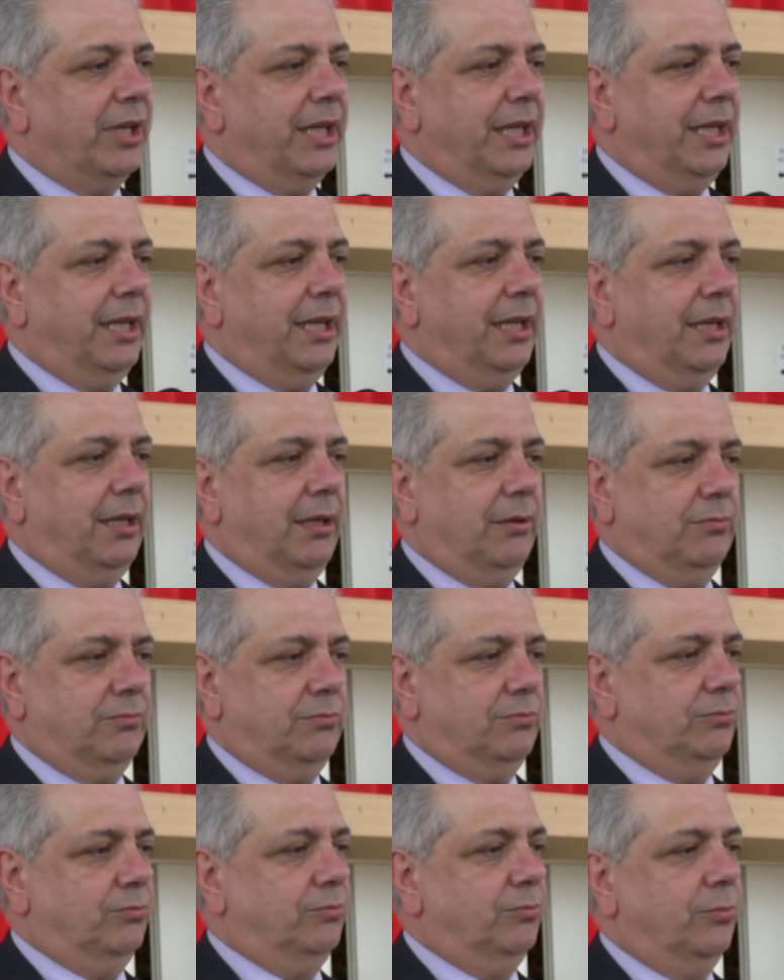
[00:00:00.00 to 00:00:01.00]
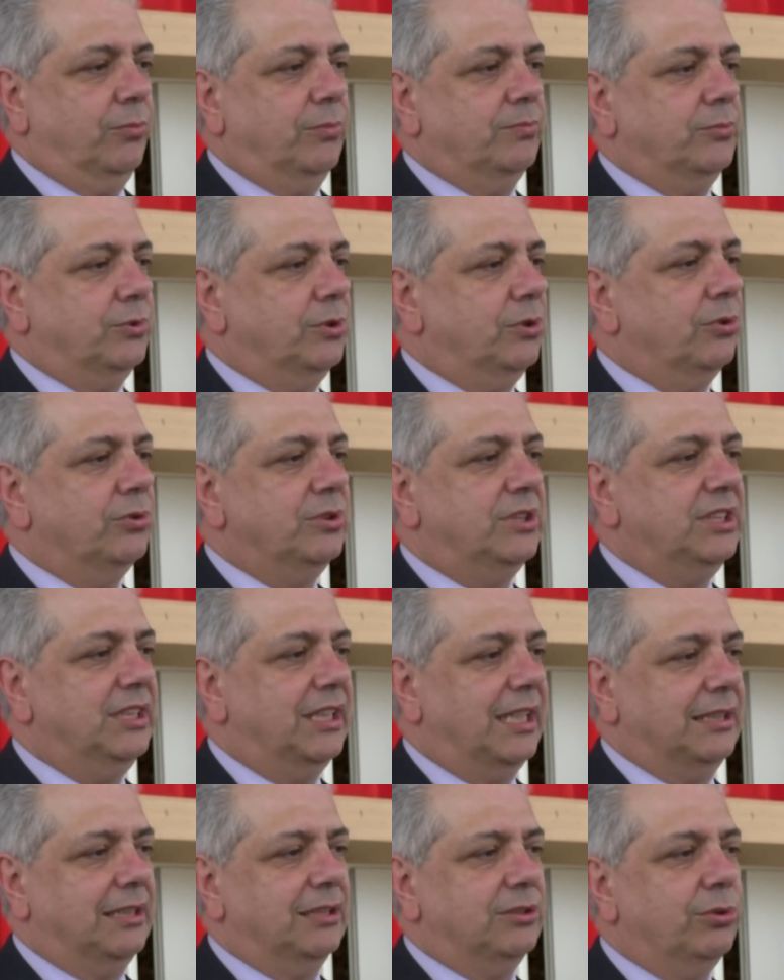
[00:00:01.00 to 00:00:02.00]
che mm, non si
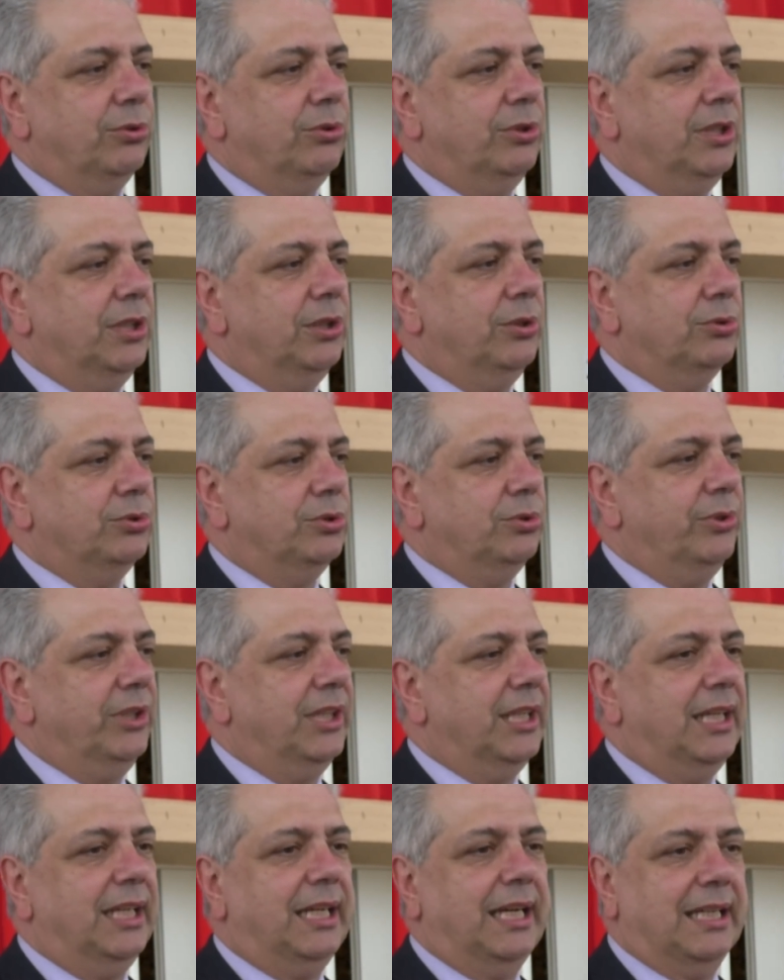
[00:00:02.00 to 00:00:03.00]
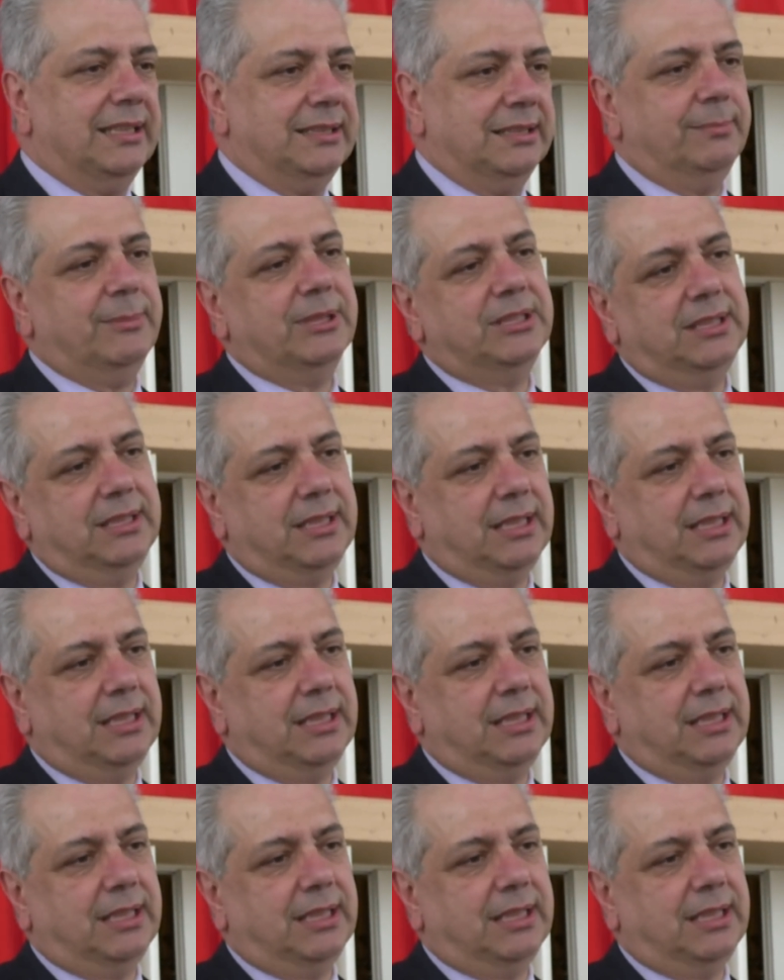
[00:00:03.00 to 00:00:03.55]
tratta solo di ricostruire le case, ma si